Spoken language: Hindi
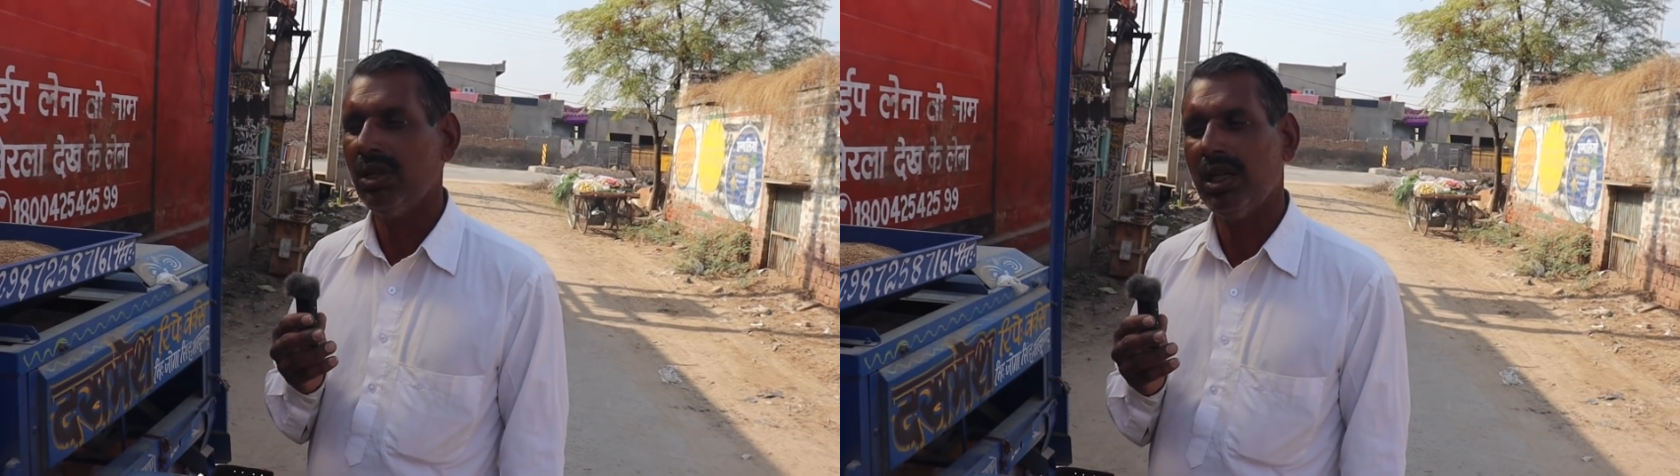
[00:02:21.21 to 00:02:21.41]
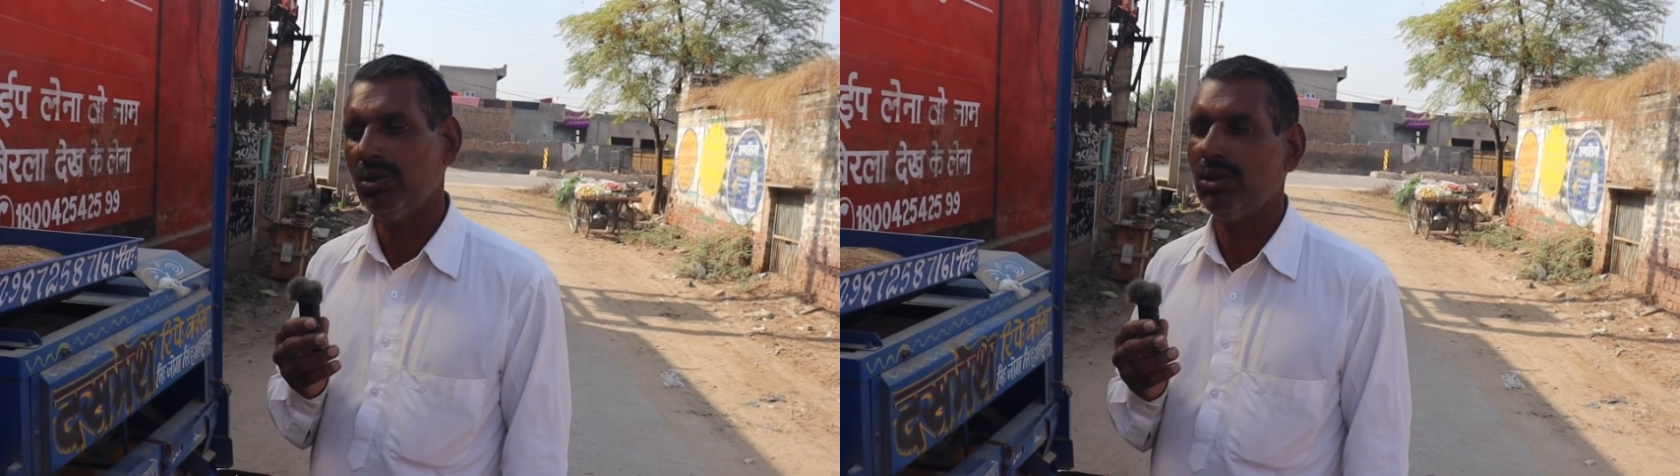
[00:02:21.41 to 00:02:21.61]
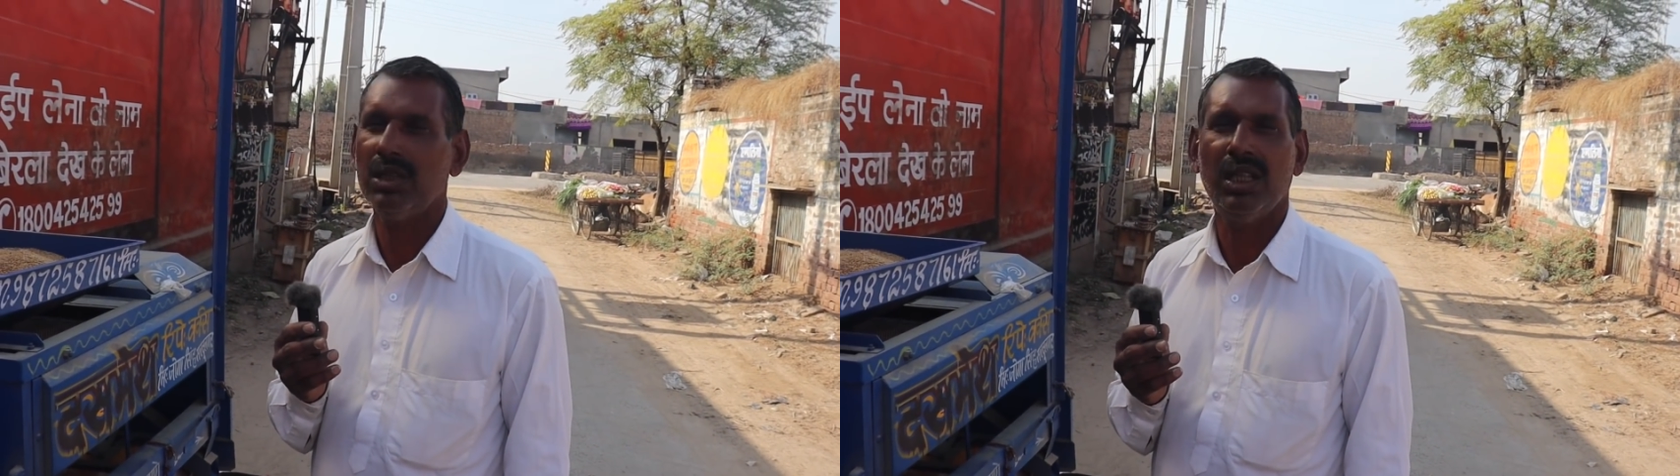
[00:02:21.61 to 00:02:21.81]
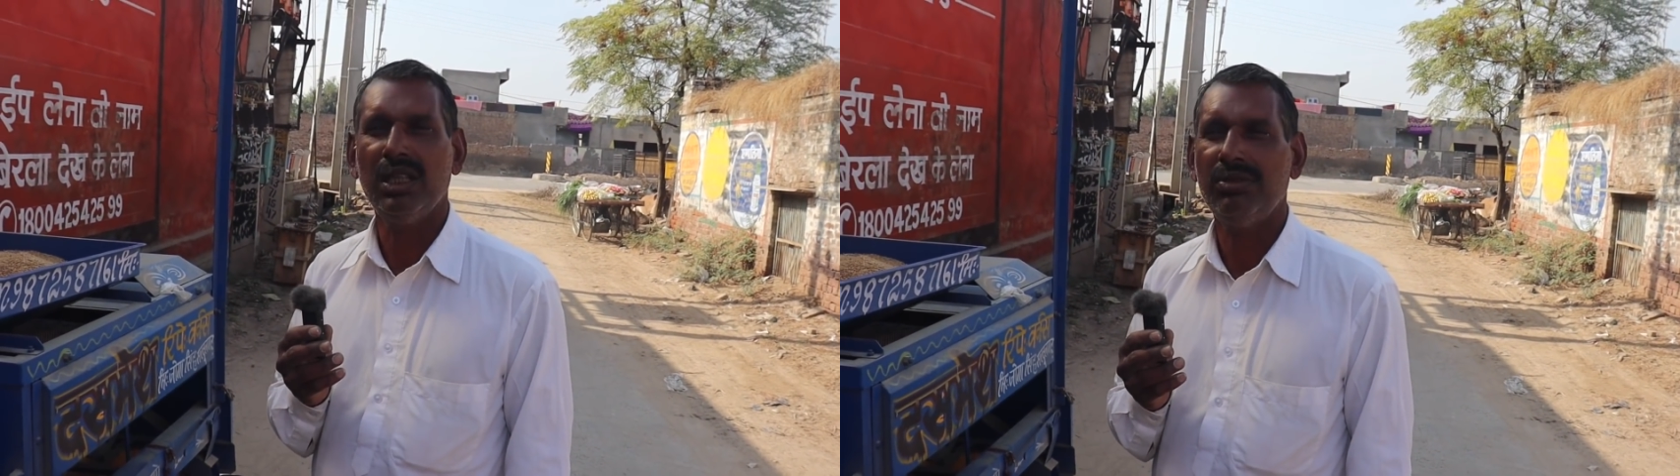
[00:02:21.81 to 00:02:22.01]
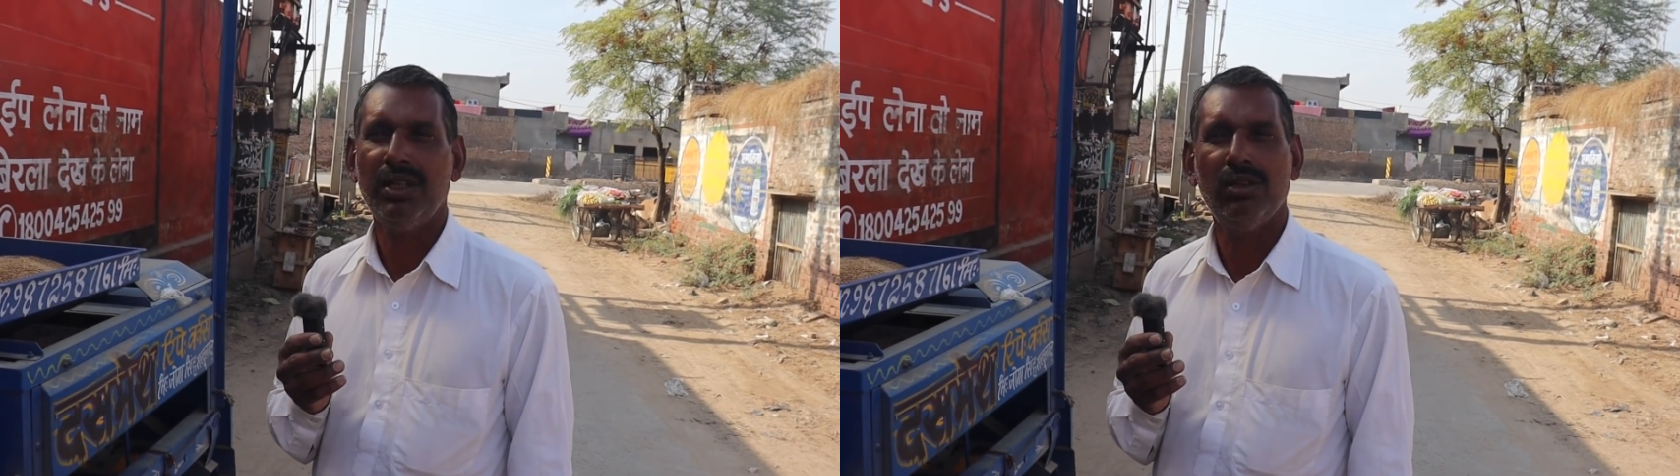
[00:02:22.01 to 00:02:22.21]
का और घना
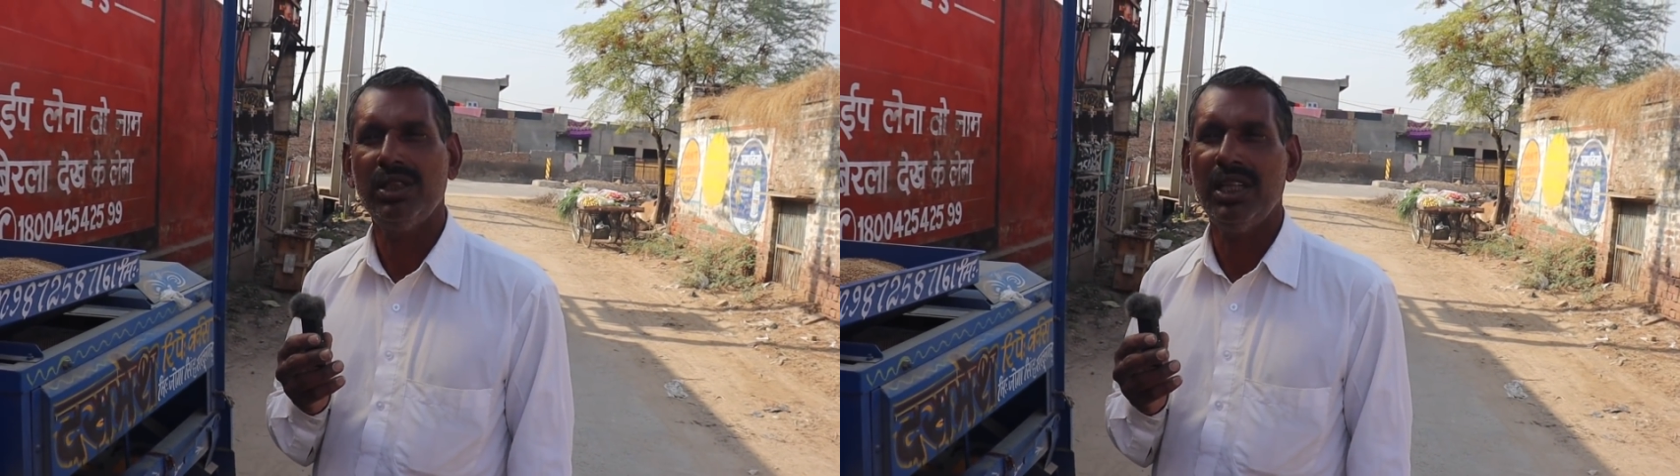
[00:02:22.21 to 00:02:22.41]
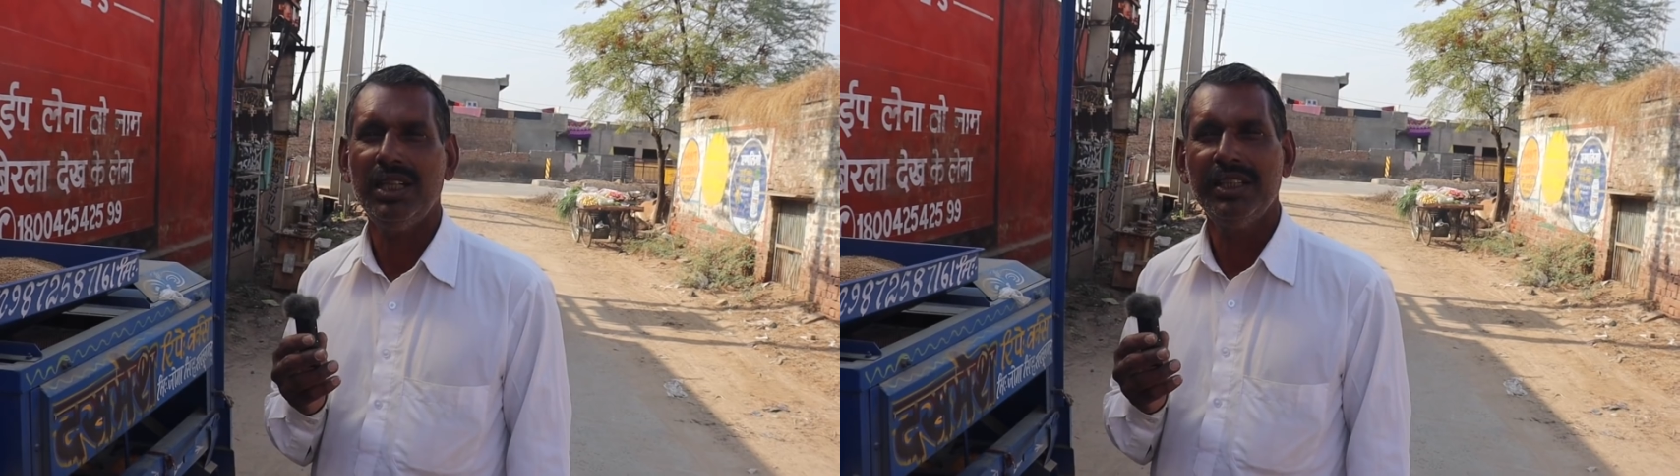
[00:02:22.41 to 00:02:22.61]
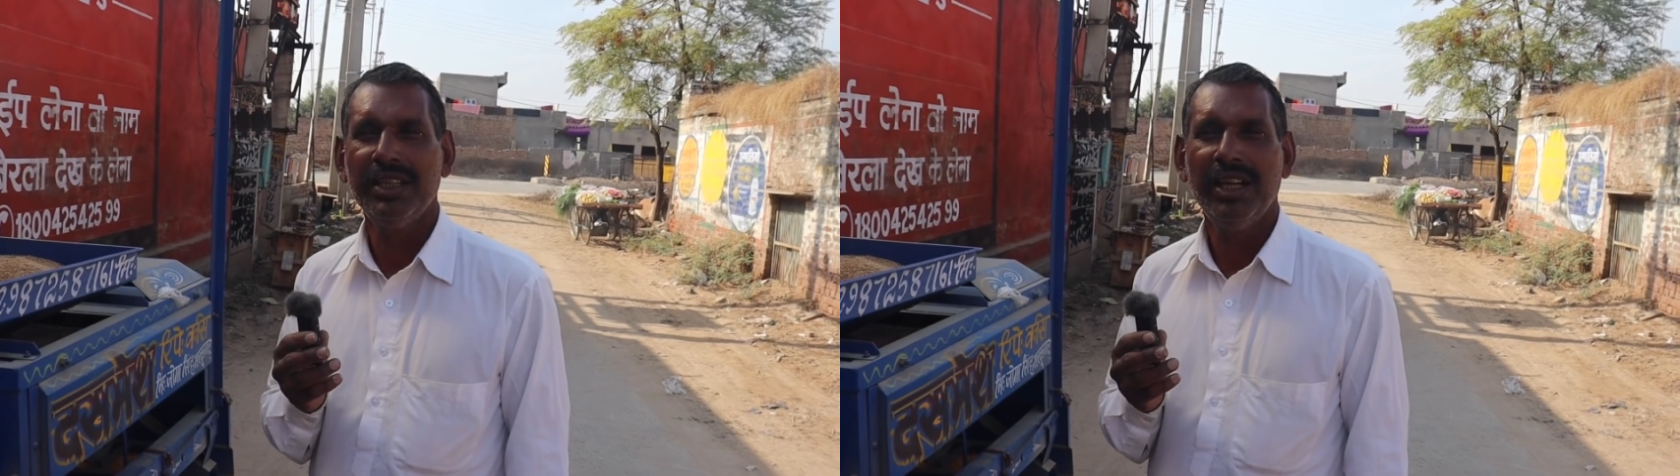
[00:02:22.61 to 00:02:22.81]
लफड़ा हो जाए